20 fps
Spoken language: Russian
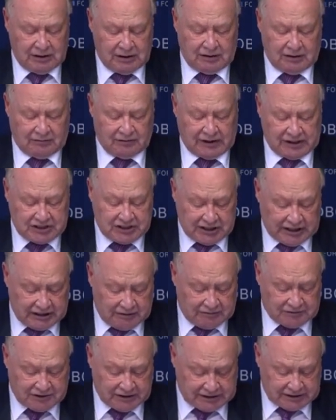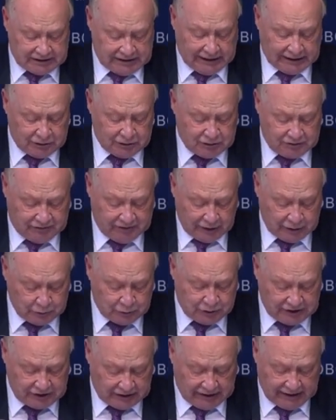Вложения в социальную сферу
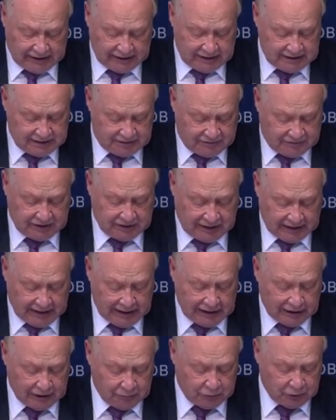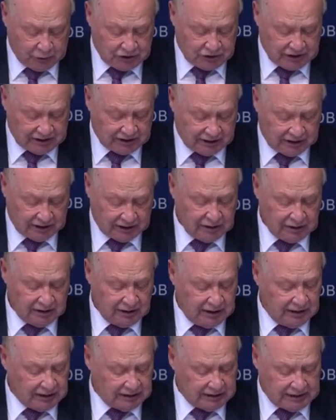села из федерального бюджета
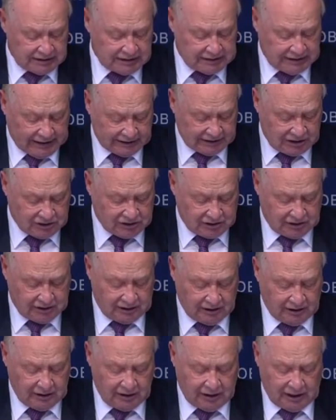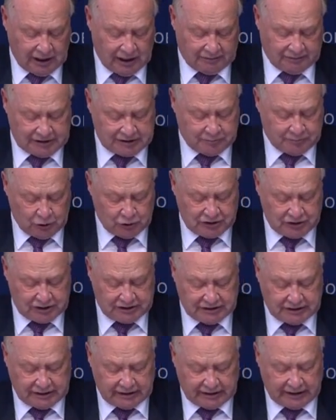недостаточны – а
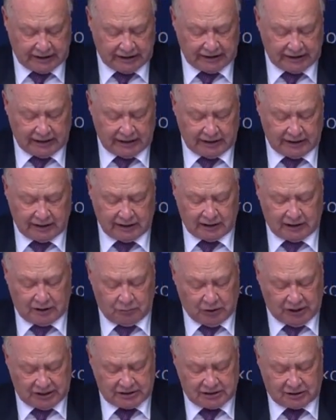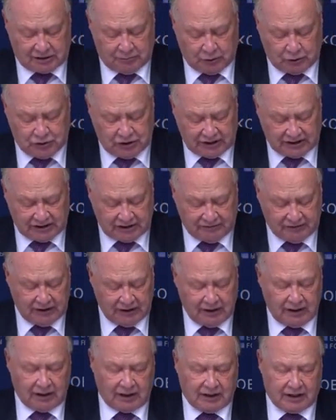возможности региональных и местных бюджетов
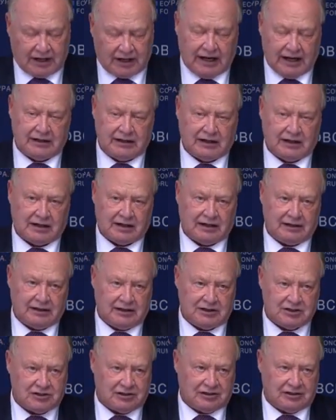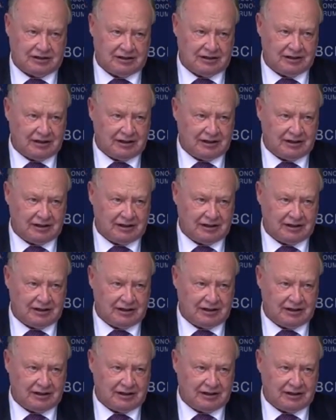крайне ограничены.